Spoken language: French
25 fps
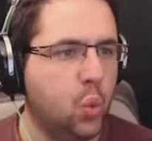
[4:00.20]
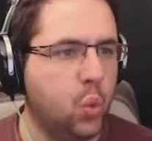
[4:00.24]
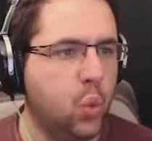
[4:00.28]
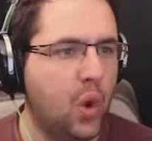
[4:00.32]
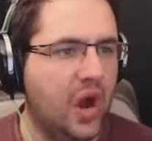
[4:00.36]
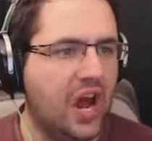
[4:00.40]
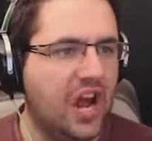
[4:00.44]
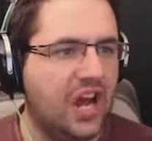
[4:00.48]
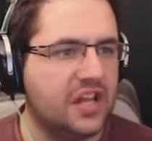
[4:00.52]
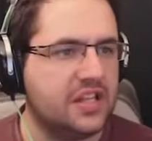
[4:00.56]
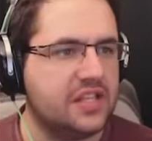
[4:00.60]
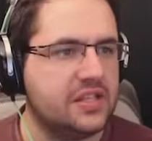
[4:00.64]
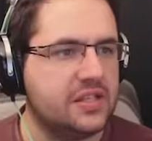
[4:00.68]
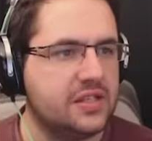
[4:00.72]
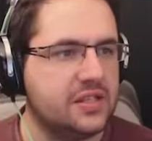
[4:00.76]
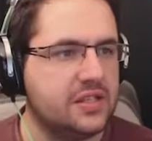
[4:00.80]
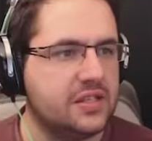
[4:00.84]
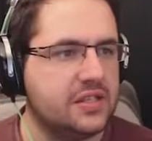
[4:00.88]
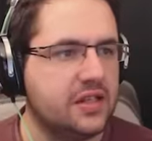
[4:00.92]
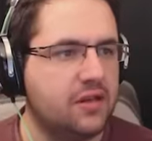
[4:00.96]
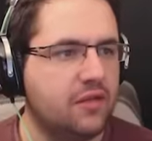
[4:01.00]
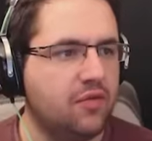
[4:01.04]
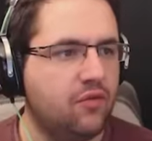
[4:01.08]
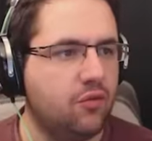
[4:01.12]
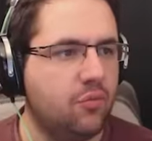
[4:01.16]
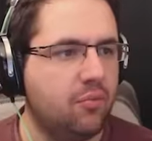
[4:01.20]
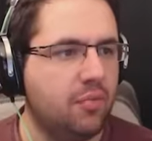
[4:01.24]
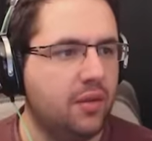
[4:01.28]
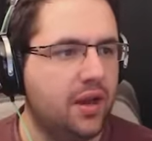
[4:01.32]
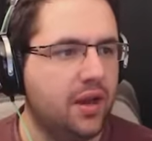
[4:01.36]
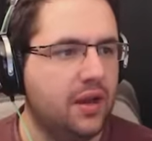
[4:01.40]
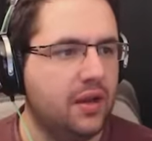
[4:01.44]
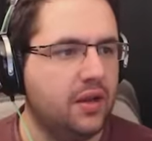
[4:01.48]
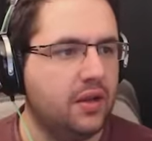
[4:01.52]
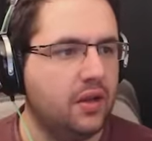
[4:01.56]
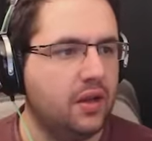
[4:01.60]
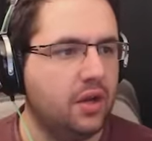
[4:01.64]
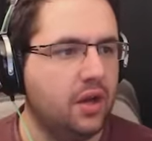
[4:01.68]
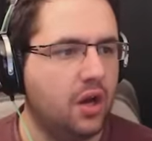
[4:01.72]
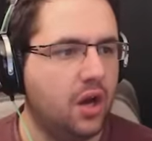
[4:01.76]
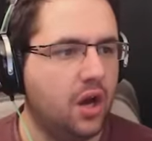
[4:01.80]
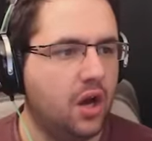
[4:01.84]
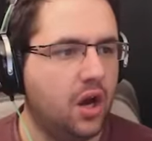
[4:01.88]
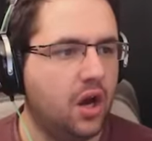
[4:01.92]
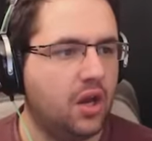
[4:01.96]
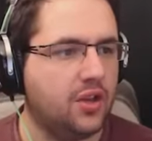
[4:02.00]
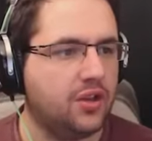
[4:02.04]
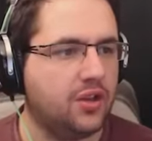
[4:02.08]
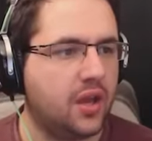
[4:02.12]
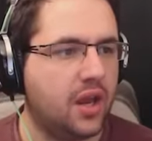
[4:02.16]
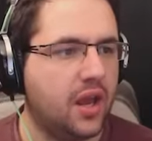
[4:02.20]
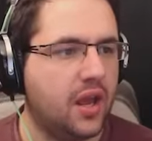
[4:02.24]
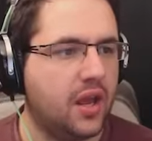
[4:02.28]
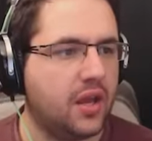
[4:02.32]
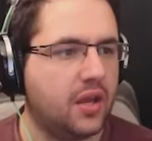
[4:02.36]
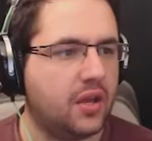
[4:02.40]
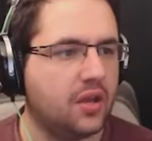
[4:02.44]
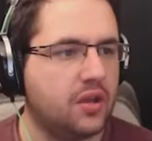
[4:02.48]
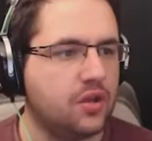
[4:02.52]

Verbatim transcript: quartz, s'il vous plaît Ah, de l'air.